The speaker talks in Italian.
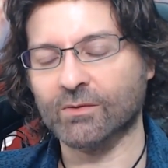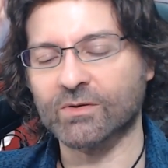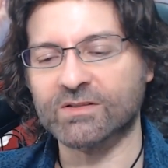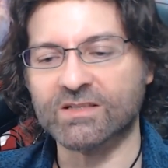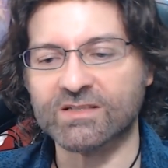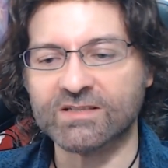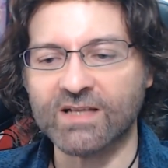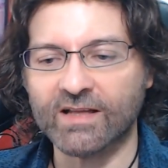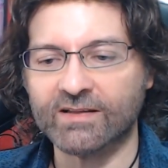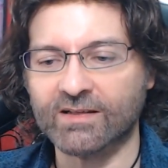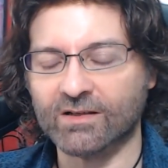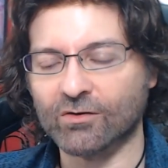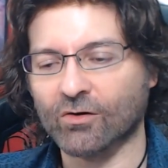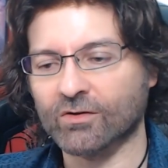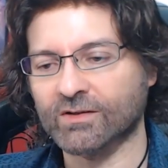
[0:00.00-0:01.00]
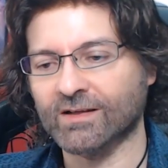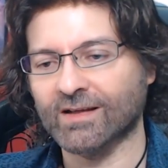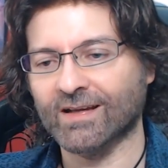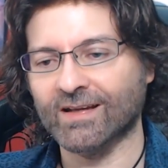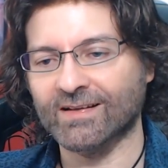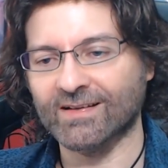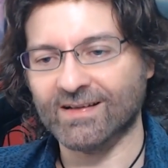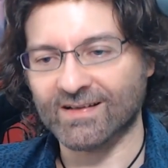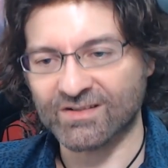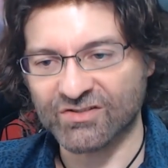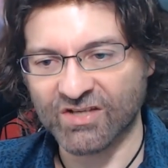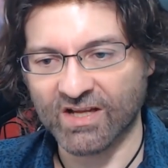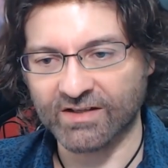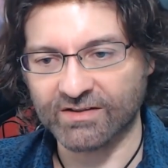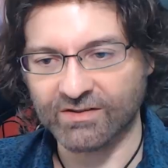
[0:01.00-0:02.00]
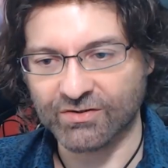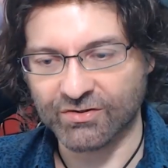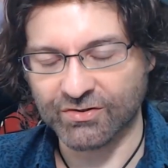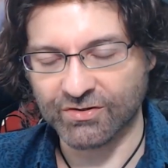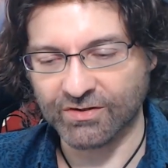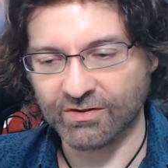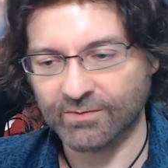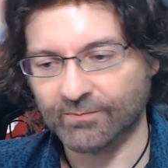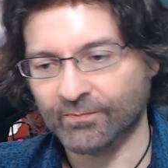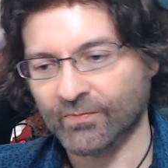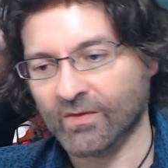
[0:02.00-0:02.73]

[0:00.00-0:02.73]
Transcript: questi sette nodi energetici